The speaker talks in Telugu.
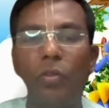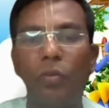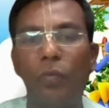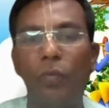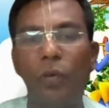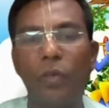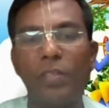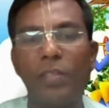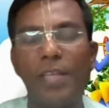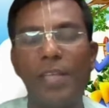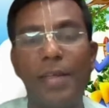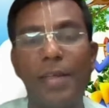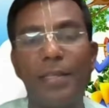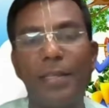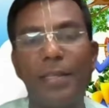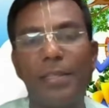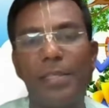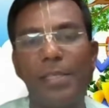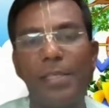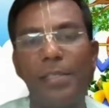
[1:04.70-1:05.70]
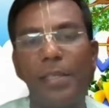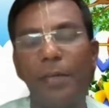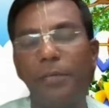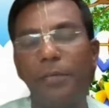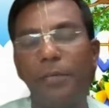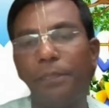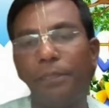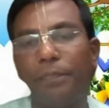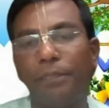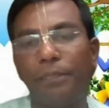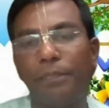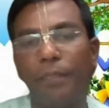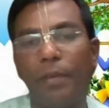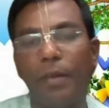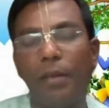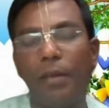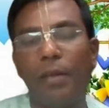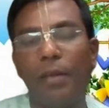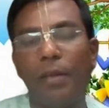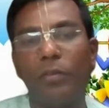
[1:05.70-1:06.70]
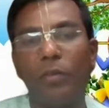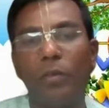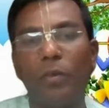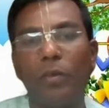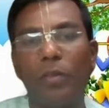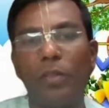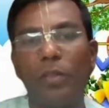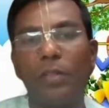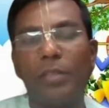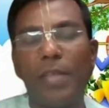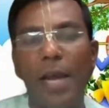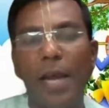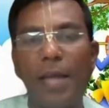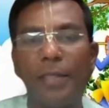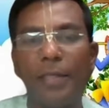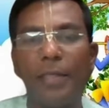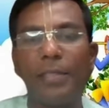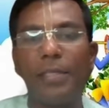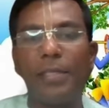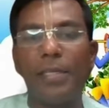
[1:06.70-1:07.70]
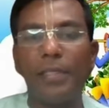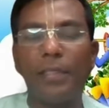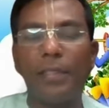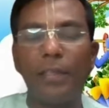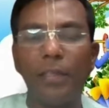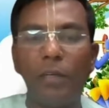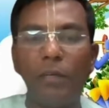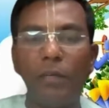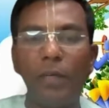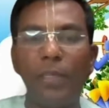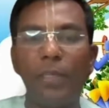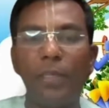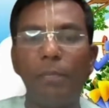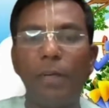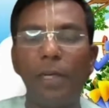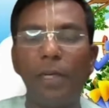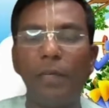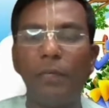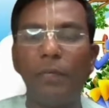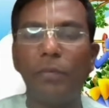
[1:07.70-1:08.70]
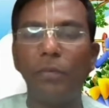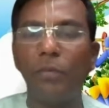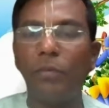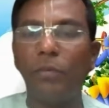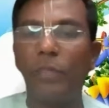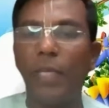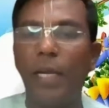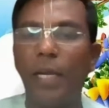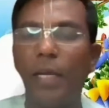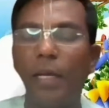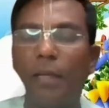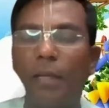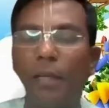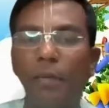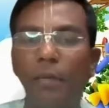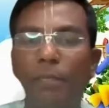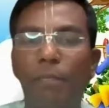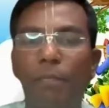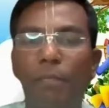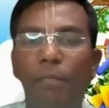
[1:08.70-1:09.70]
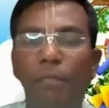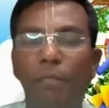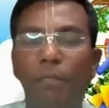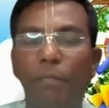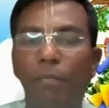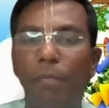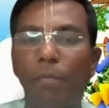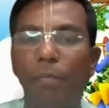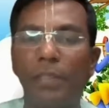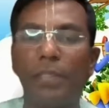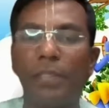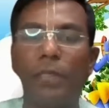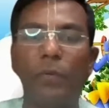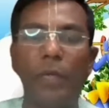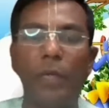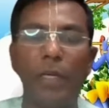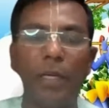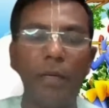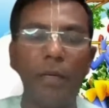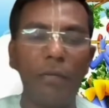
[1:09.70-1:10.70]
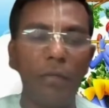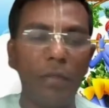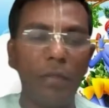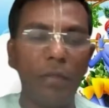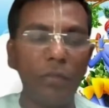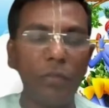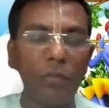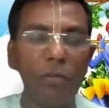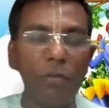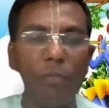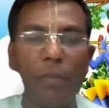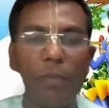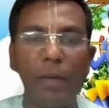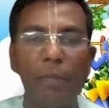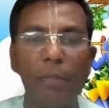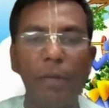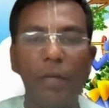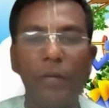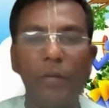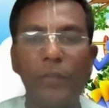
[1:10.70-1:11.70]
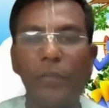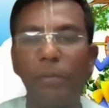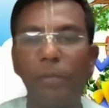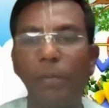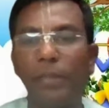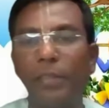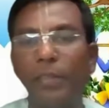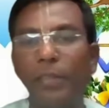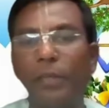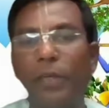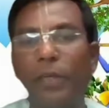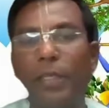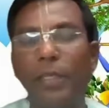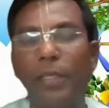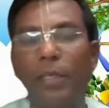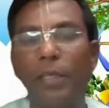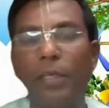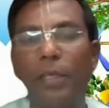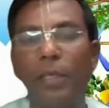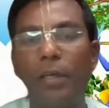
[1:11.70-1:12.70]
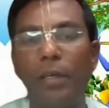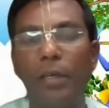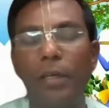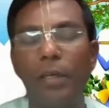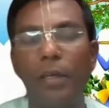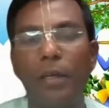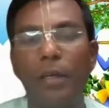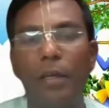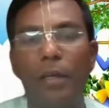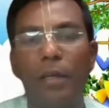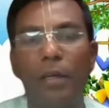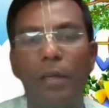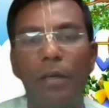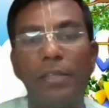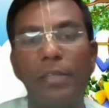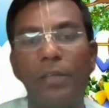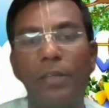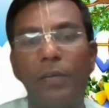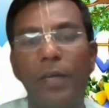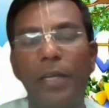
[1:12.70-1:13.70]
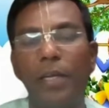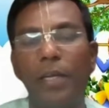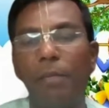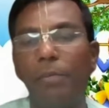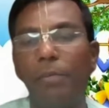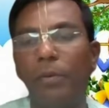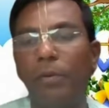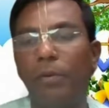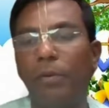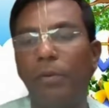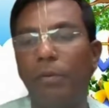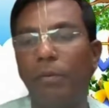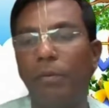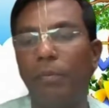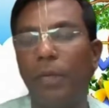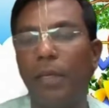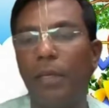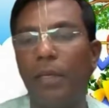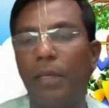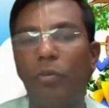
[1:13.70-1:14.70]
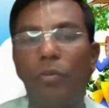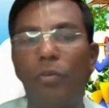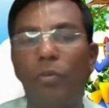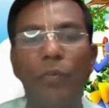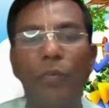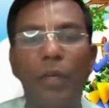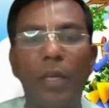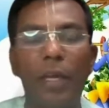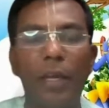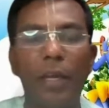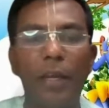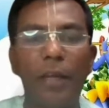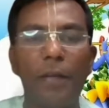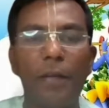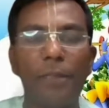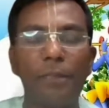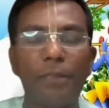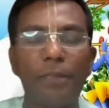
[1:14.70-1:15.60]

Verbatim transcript: ధ్రువుడు సాధన చేశారు సో సాధన చేసిన తరువాత భగవంతుడు చాలా ప్రసన్నుడయ్యారు సో భగవంతుడు ప్రసన్నుడయ్యి ప్రసన్నుడైనప్పుడు మరి ధ్రువుడికి